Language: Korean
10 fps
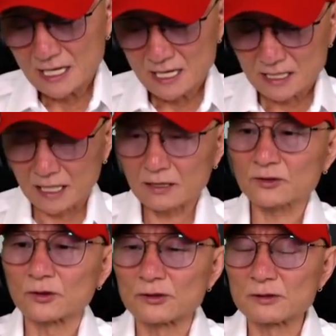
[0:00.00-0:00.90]
자
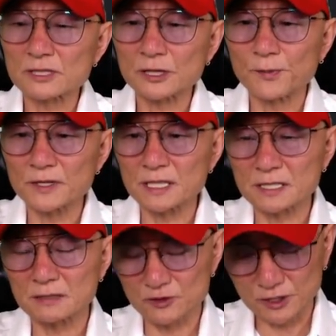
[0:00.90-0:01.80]
이것도 오늘 첫 번째
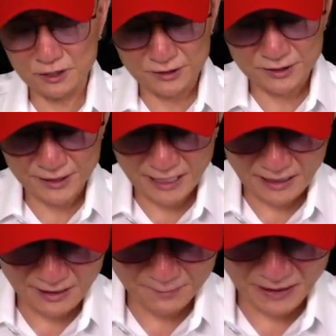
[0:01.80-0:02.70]

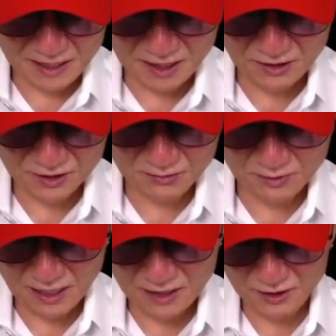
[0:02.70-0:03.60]
승부처였는데
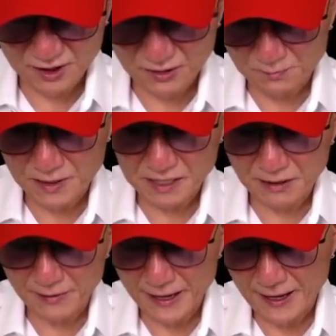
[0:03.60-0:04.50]
바치기였습니다 6배
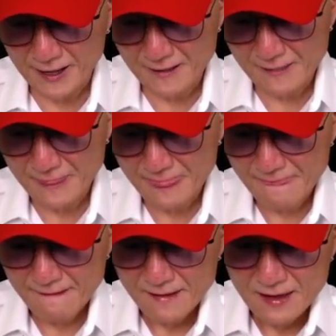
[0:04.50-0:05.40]
3배
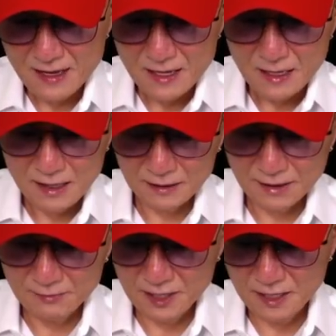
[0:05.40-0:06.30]
그
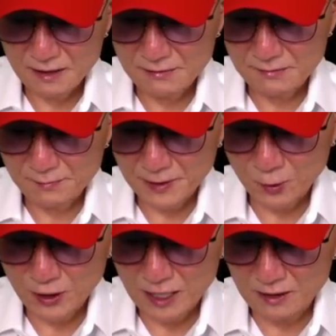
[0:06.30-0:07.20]
다음에
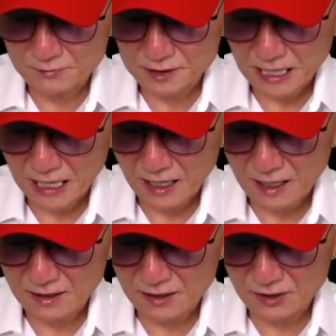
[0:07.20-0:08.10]
바로 다음
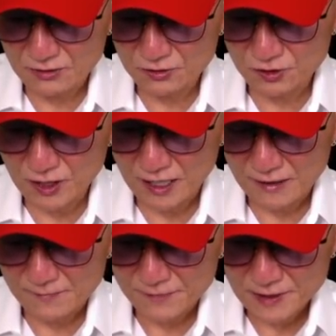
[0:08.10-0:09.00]

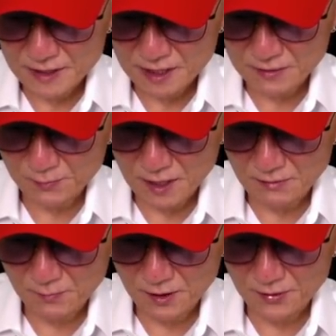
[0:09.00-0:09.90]
4경주의
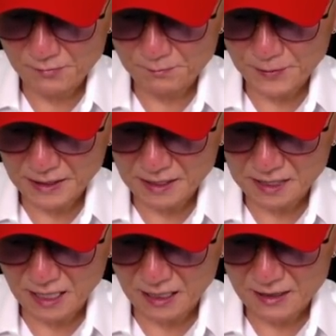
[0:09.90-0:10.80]
11번
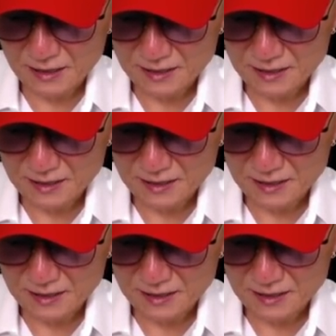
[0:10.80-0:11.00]
바다스타